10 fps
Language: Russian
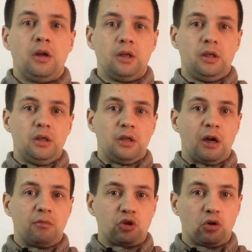И я
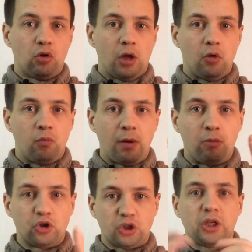вам желаю
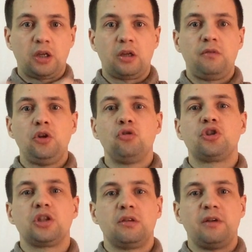побольше таких видео,
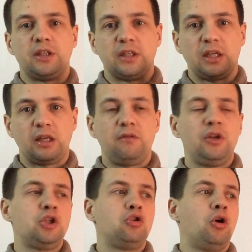создавайте такие
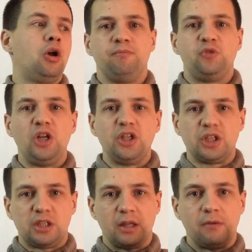видео,
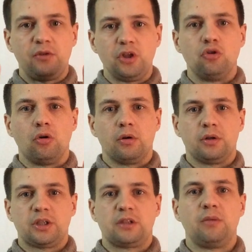делитесь данным видео
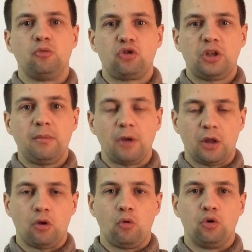со своими друзьями,
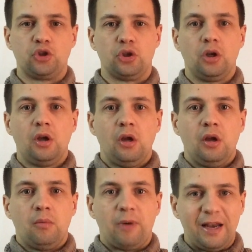оно очень
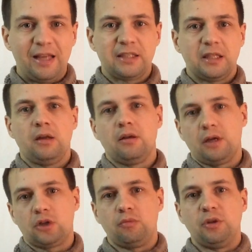полезно,
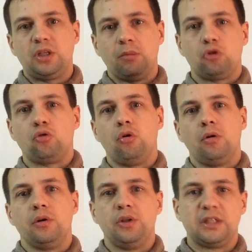особенно тем,
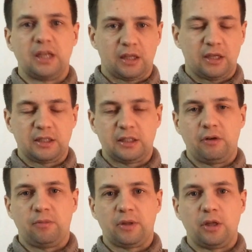кто не знает, как
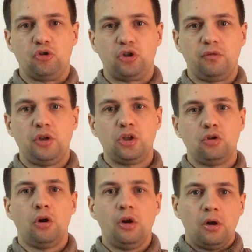создавать продающие
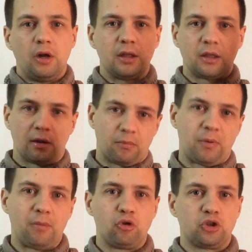видео. Это
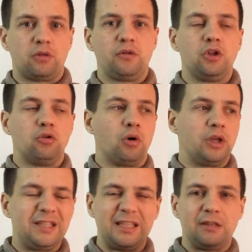поможет видео
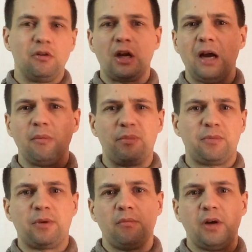и сетевикам, и
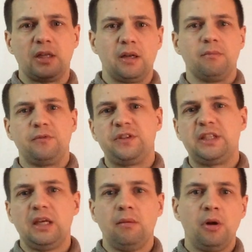предпринимателям,
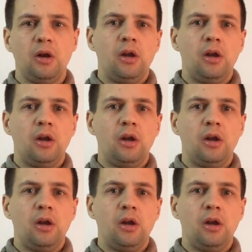всем.